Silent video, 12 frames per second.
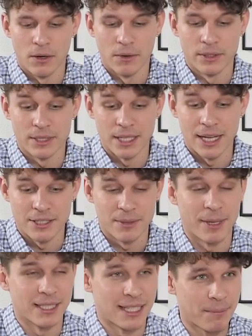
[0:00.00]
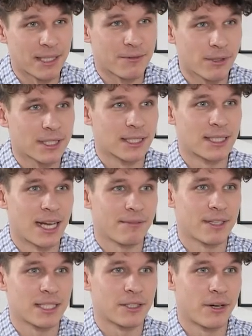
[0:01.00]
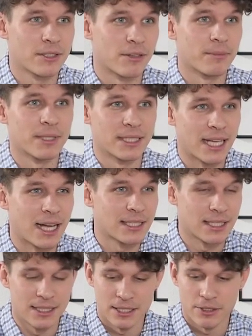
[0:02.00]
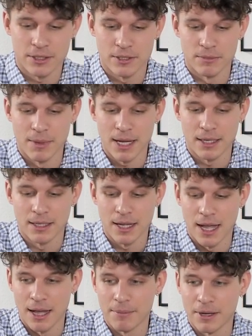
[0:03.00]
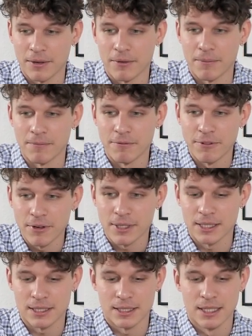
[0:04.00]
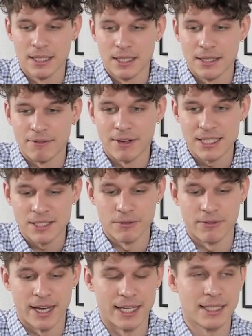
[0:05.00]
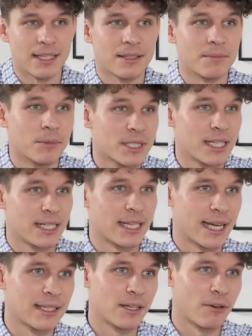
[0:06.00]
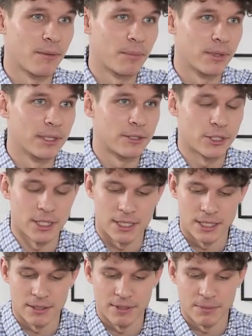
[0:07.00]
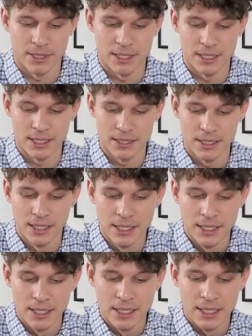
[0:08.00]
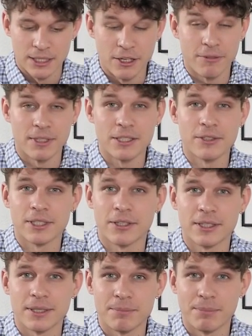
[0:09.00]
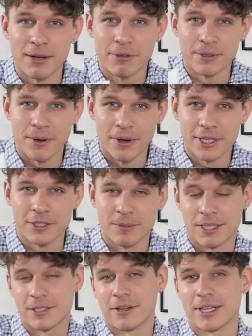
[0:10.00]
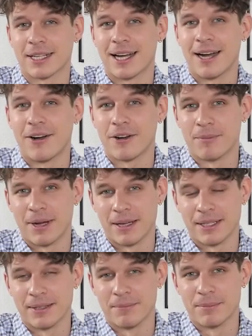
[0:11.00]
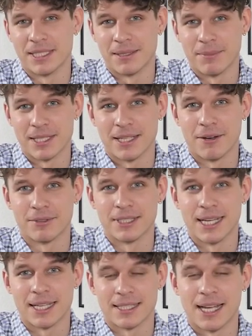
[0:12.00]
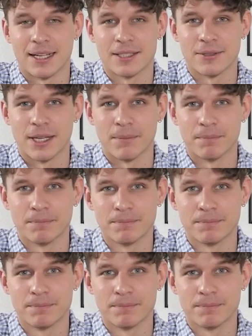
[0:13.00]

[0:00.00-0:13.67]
Und also ich meine, ich habe jetzt wirklich getan, was ich konnte, um Data-Detox zu machen, aber um wirklich was zu verändern, musste halt eigentlich auch von politischer Seite was passieren. Ich hoffe natürlich, ich konnte ein paar von euch überzeugen, auch mal ein bisschen besser auf die Daten acht zu geben.